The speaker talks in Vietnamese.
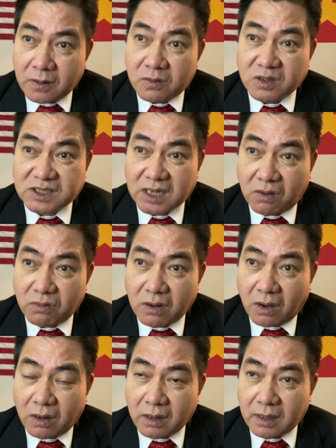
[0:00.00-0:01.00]
rồi sau
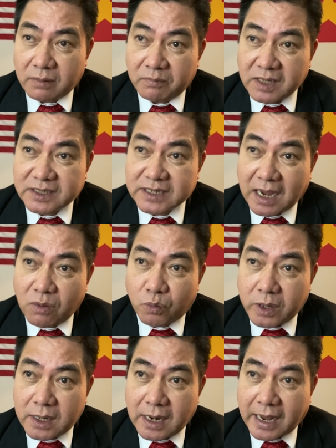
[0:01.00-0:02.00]
đó đó mới trao
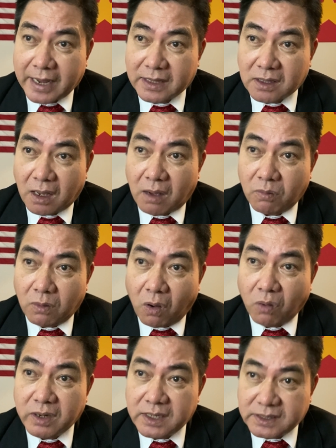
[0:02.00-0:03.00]
quyền lại cho ông
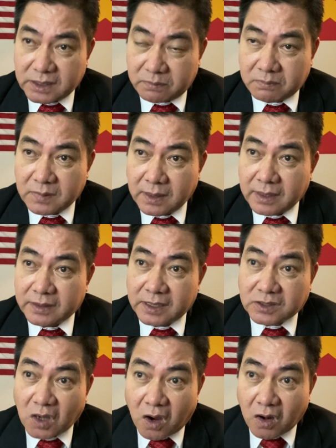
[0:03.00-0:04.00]
Ngô Đình Diệm
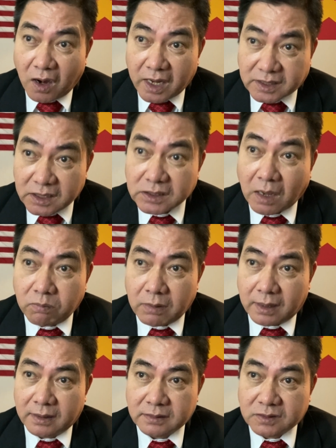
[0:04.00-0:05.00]
thì cho đó là chính thống
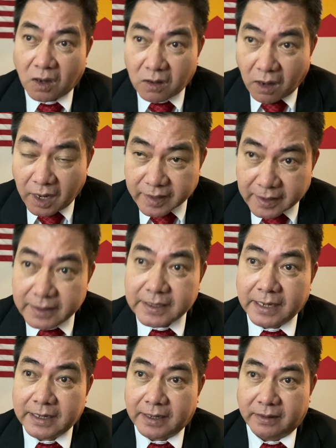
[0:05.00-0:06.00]
mà cho đó là chính
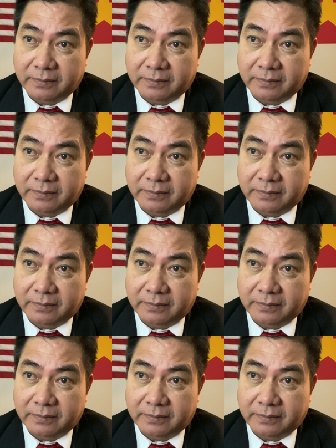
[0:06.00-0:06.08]
tranh nè à.